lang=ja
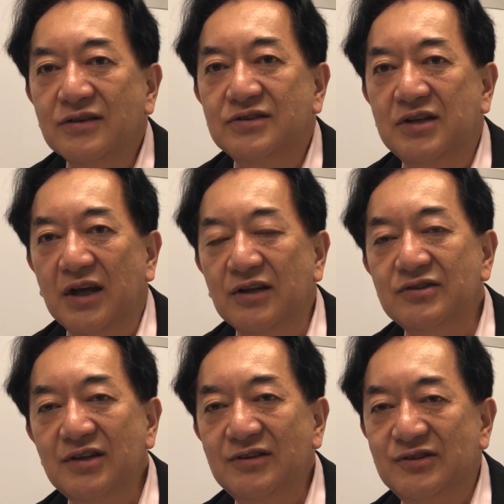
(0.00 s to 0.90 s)
全
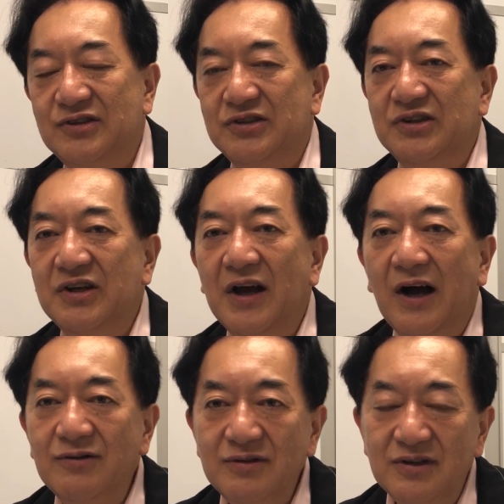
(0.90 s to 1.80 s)
然違
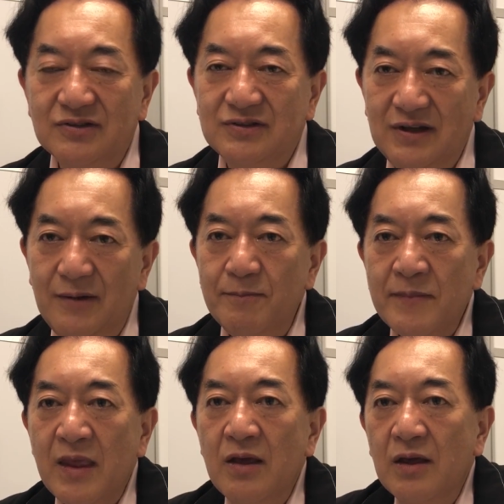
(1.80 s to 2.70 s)
うんですね
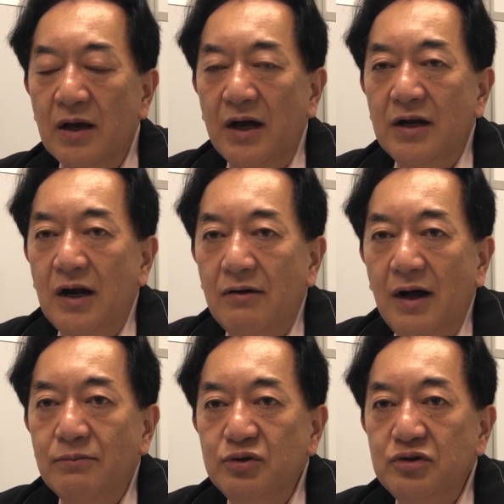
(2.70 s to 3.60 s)
彼ら
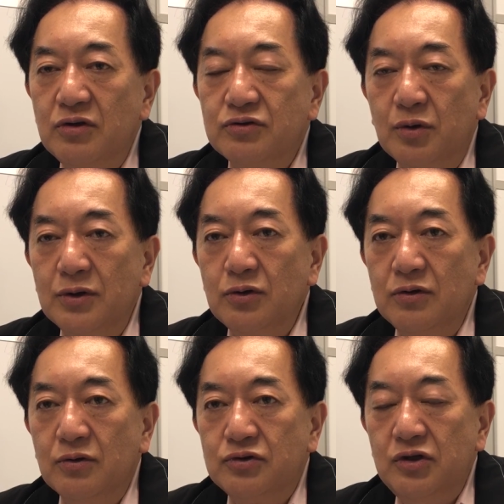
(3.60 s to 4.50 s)
はむしろそれぞ
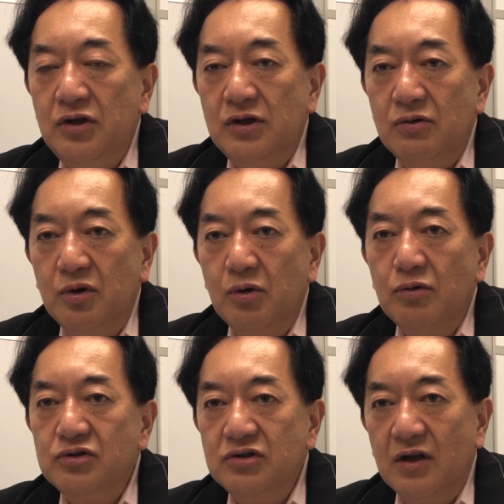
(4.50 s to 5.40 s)
れの地域を良
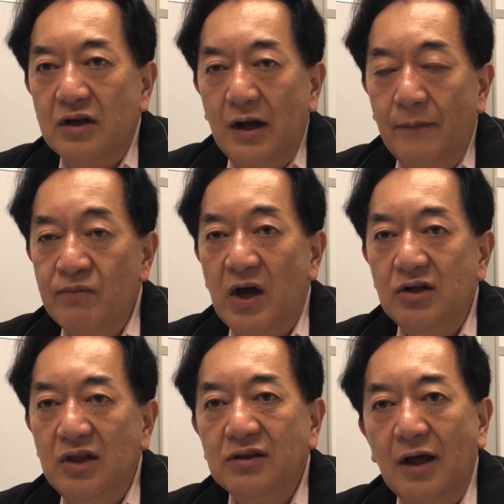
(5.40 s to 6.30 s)
くしなきゃ成り
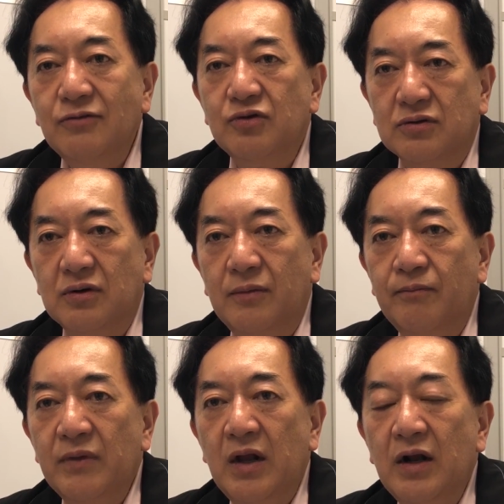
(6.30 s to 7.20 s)
立たんぞと
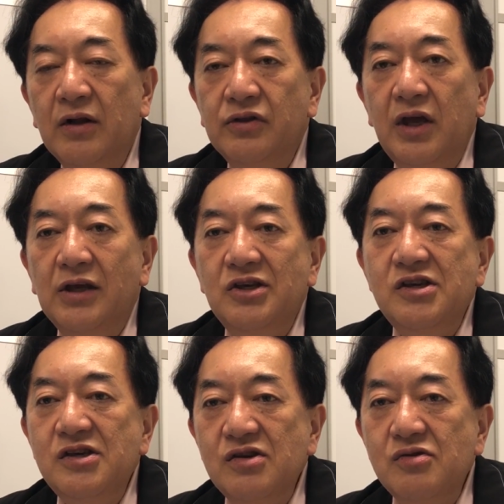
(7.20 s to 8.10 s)
で
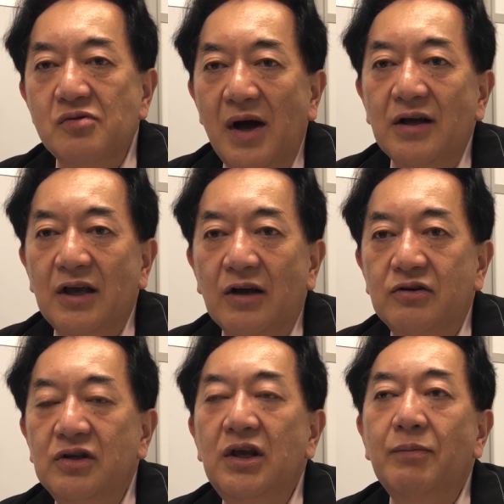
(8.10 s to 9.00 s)
EU は
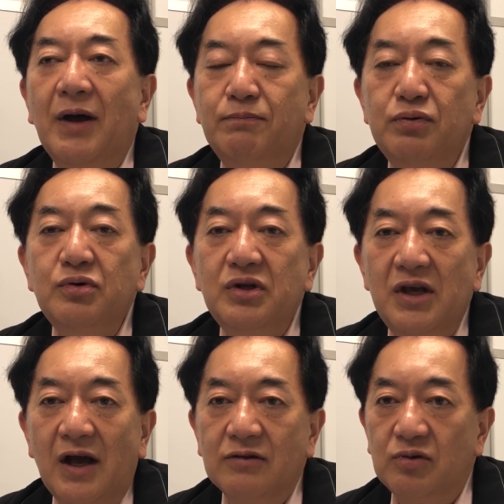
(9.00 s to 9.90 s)
逆に言えば
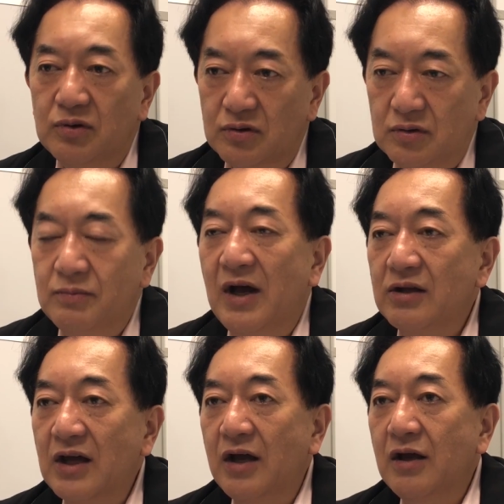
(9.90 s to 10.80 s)
プーリアという、まあ、
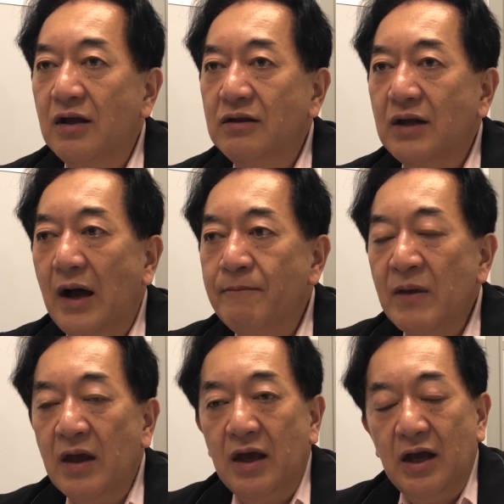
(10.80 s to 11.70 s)
大変な、
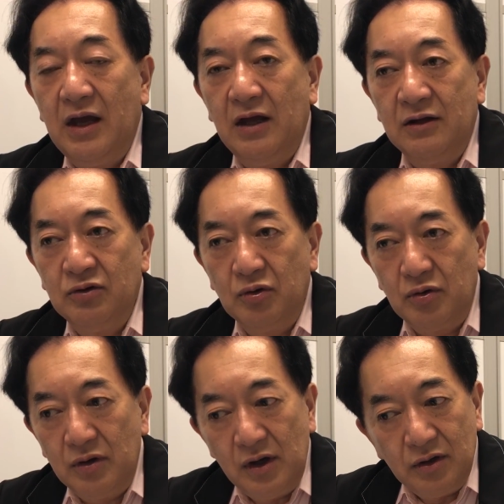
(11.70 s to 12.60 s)
えー、
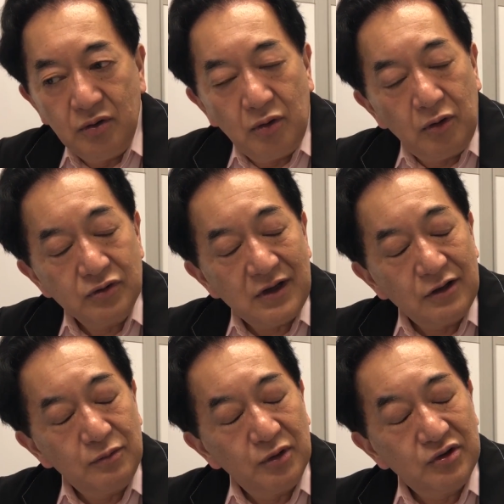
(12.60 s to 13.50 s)
の農
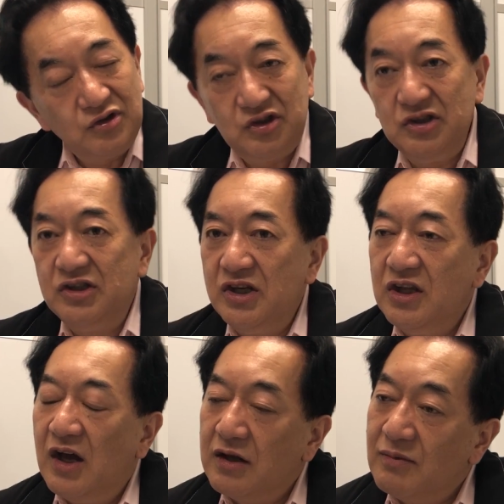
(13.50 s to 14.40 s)
作物地域
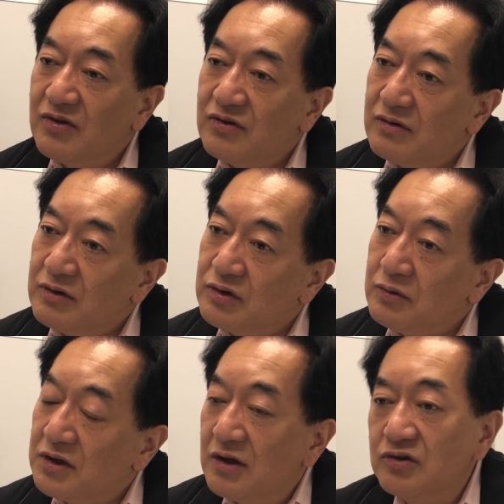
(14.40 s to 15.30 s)
であります
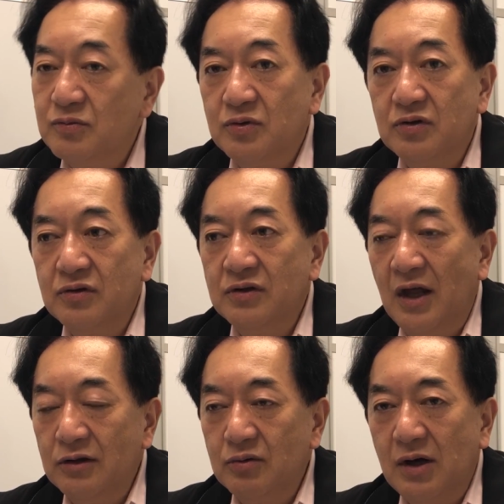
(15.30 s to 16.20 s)
私も
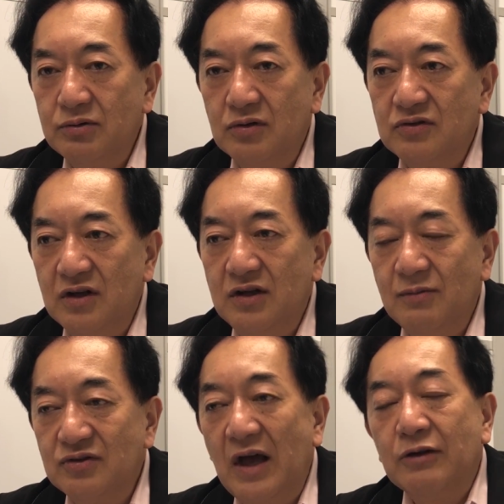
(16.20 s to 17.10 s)
何度か訪れてい
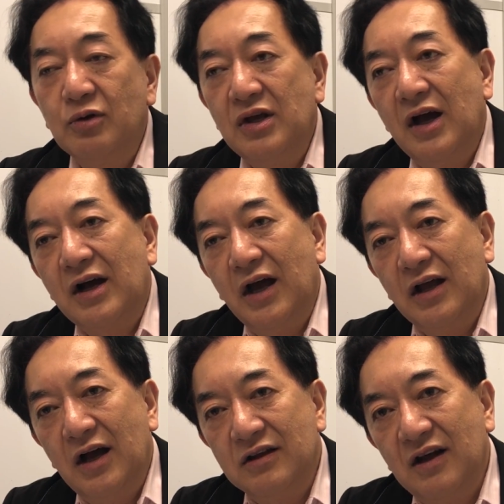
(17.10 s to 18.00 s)
ますアドリア
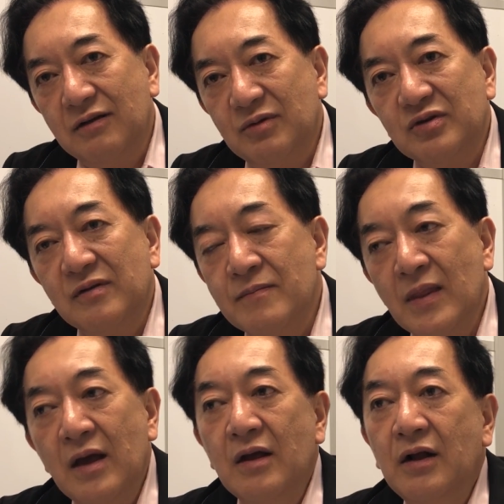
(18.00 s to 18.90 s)
海側であります
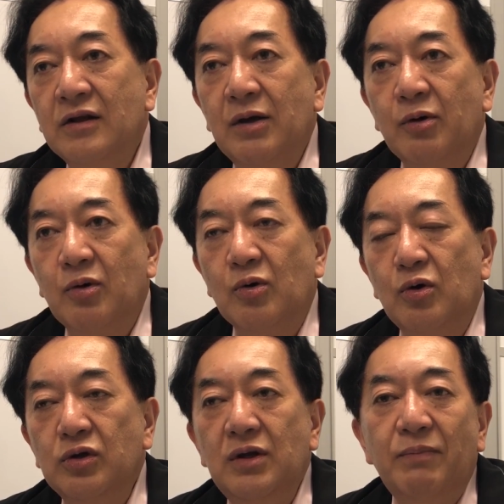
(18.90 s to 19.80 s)
でもこ
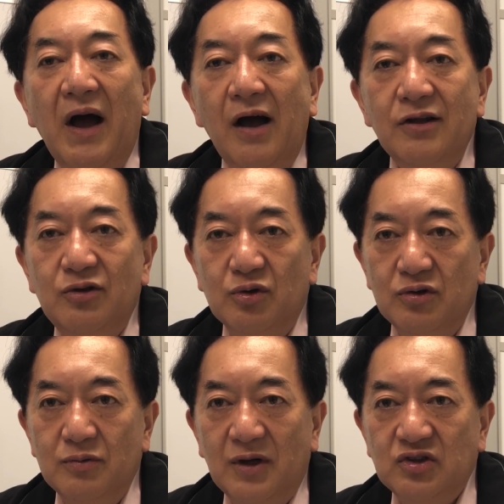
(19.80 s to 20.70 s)
こにバーリーと
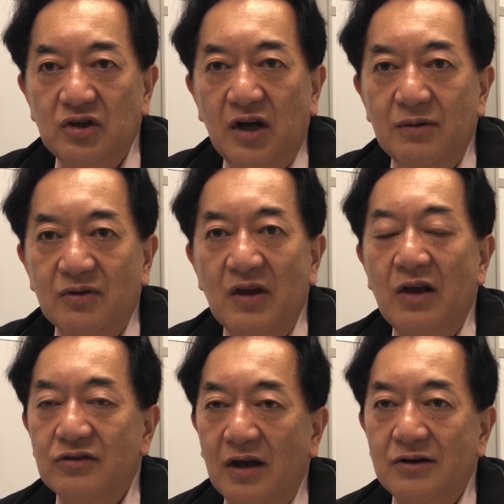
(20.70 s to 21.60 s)
いう町があります
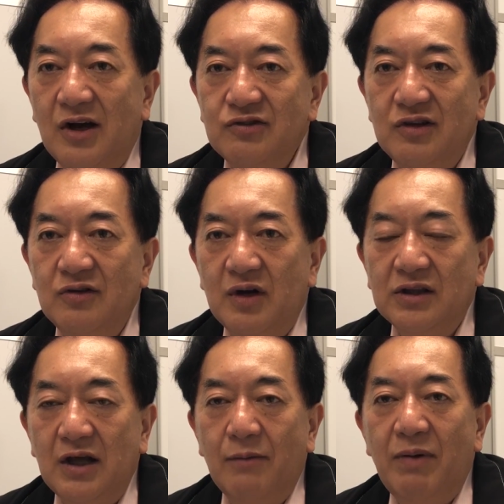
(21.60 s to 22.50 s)
サッカー好きの
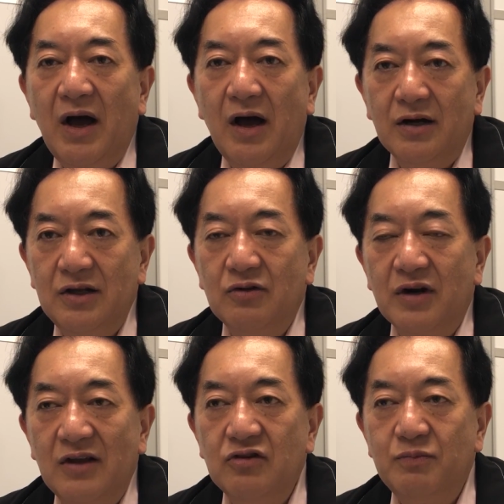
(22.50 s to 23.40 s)
方はバーリーの
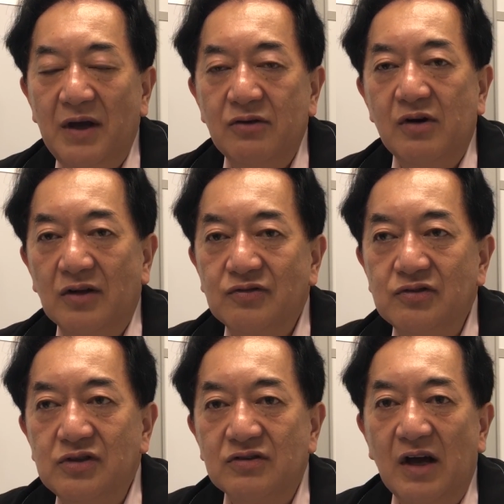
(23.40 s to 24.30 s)
レンゾピアノが
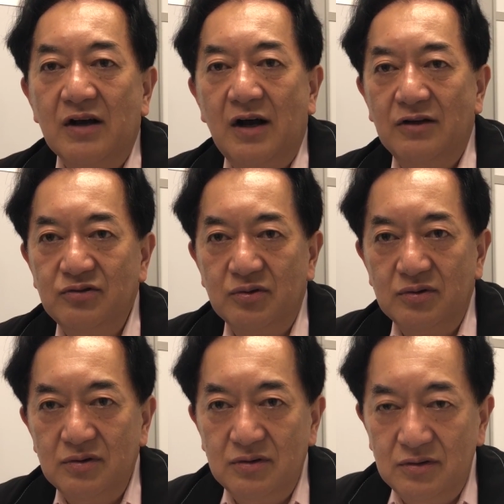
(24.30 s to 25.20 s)
作ったサッカー場
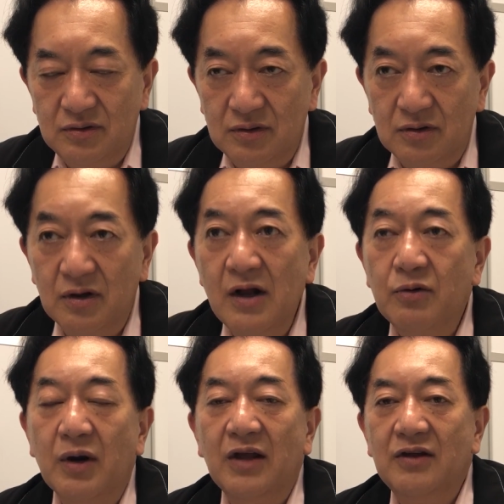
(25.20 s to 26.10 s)
というのを
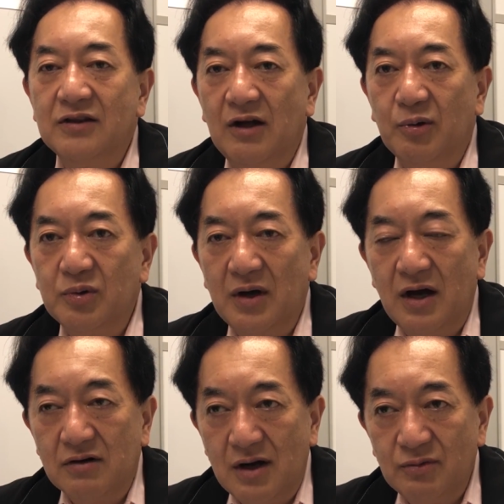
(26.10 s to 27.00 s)
ご覧になったこと
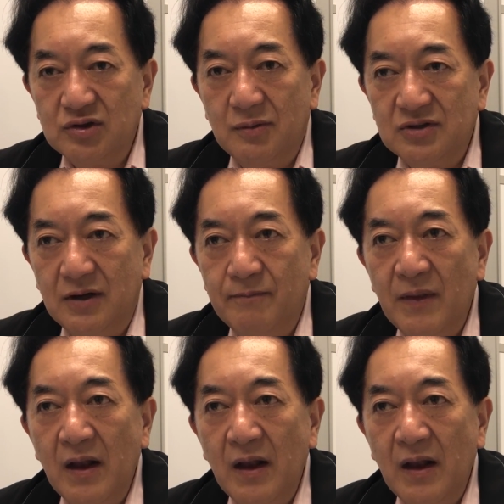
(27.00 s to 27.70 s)
があるかもしれません